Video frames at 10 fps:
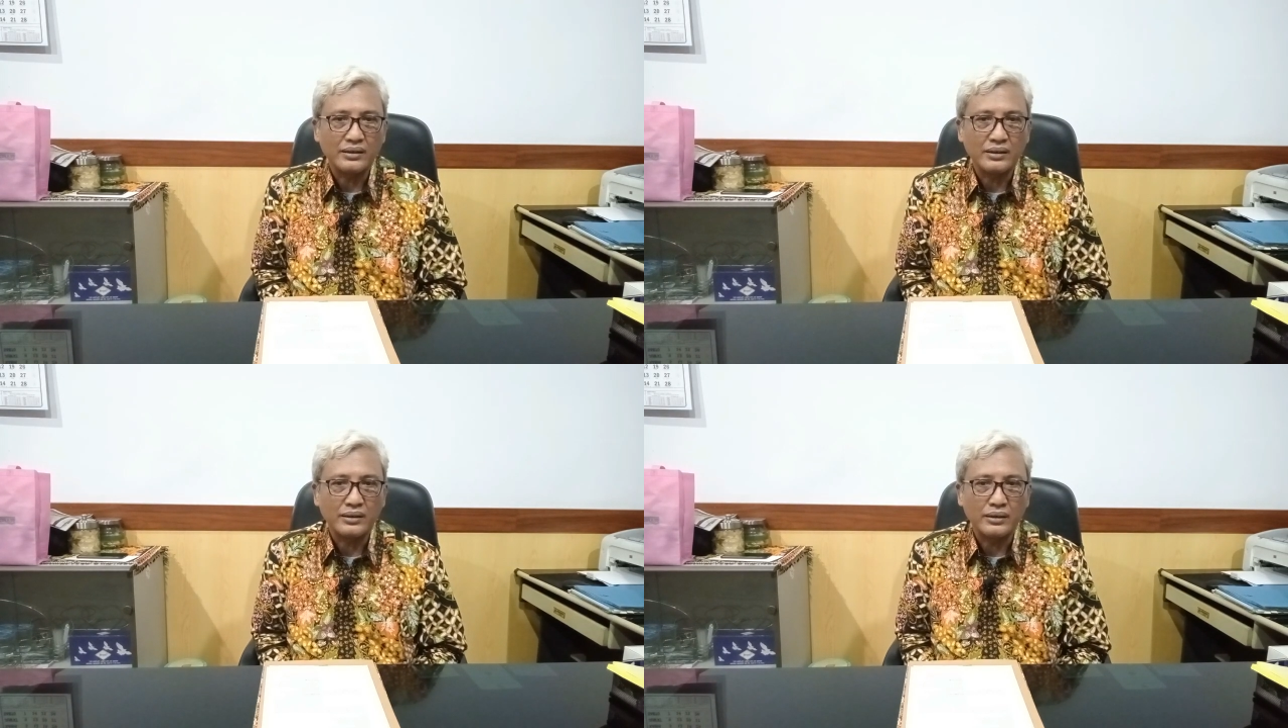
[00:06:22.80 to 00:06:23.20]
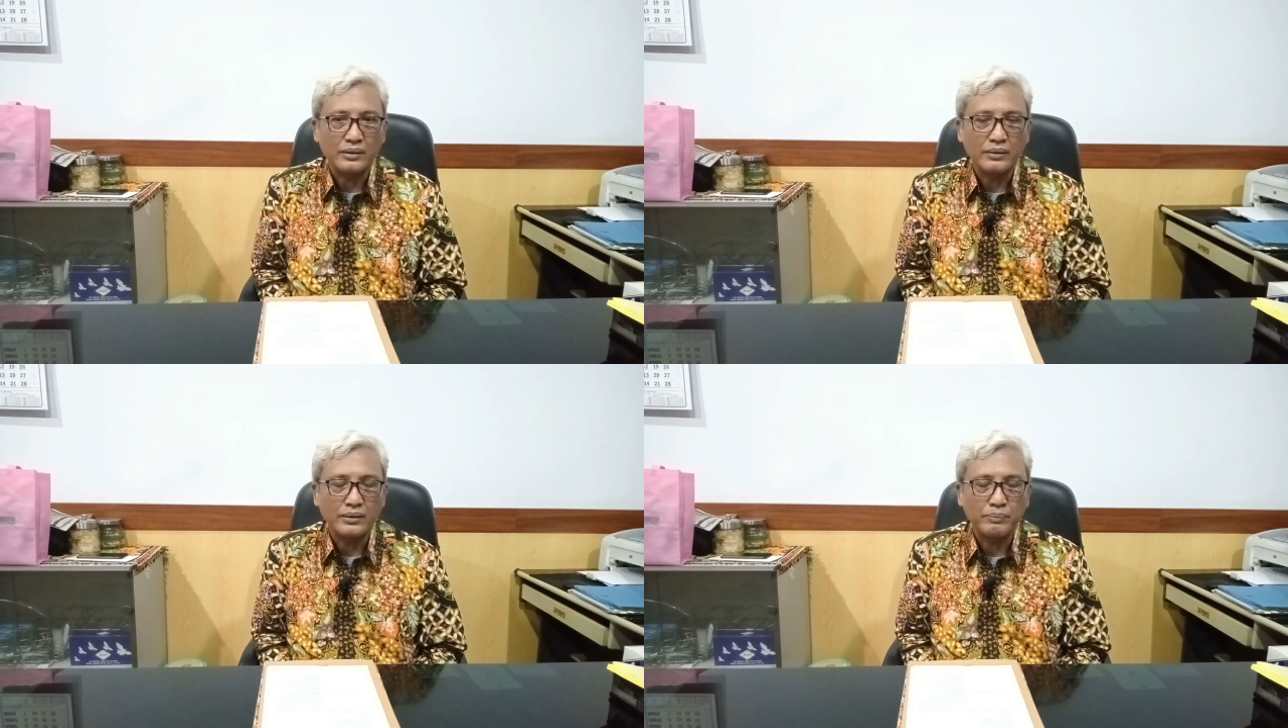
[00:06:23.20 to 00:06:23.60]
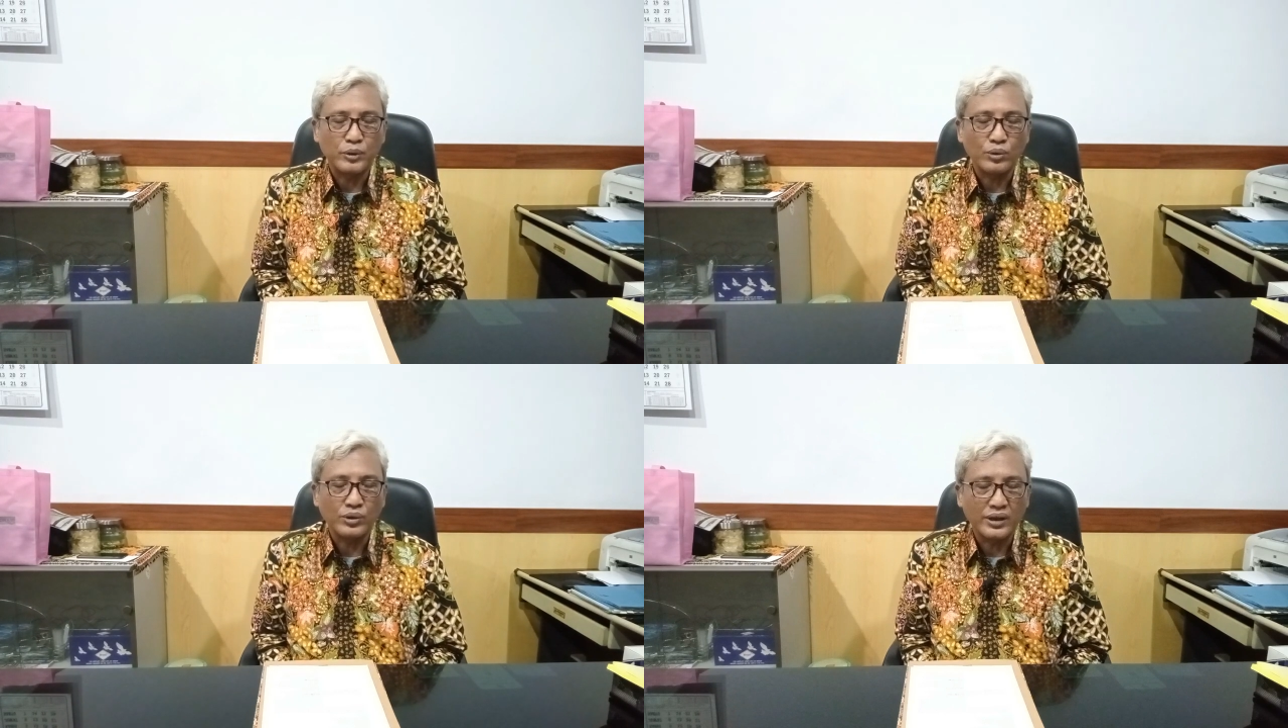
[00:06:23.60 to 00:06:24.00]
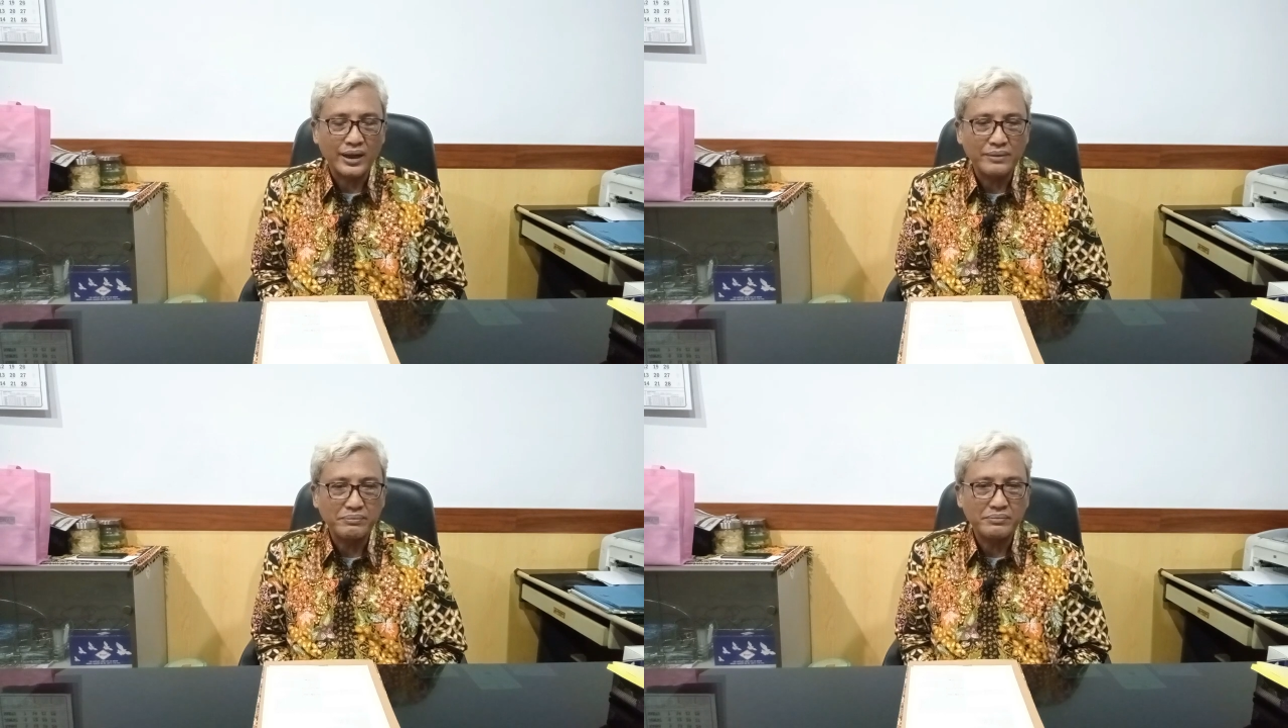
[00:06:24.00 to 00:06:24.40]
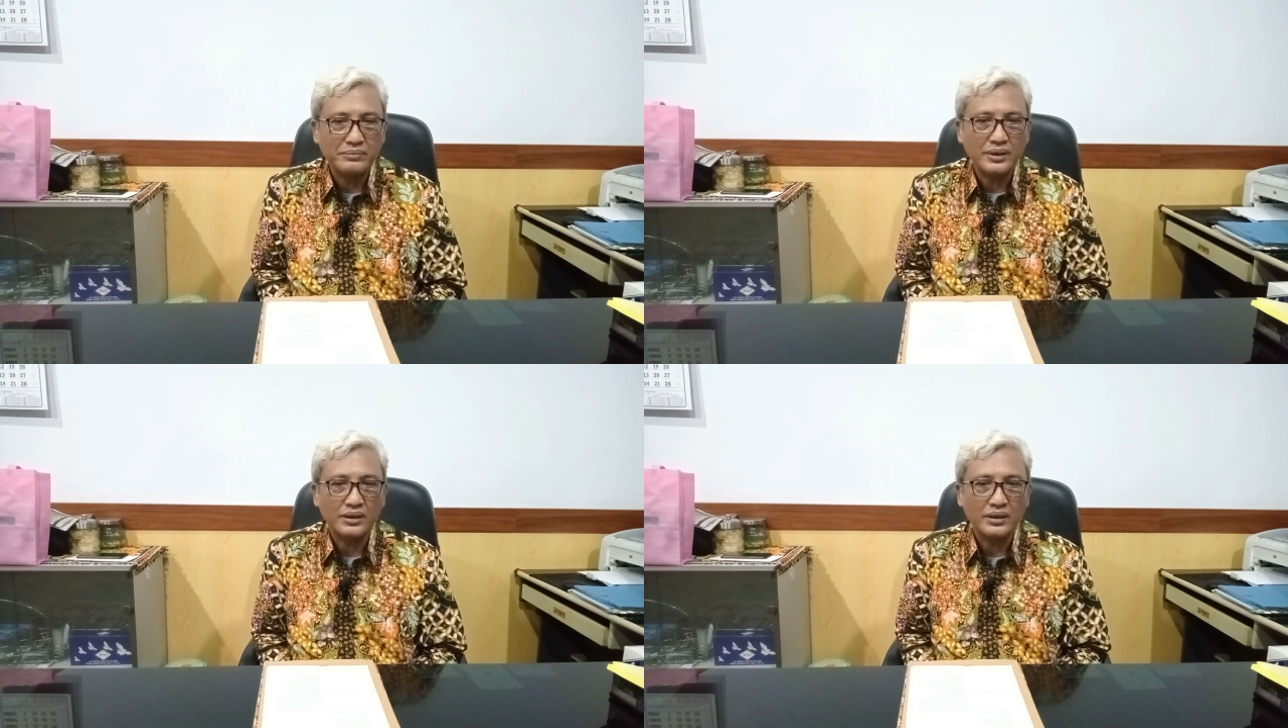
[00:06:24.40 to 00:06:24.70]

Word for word: eh, program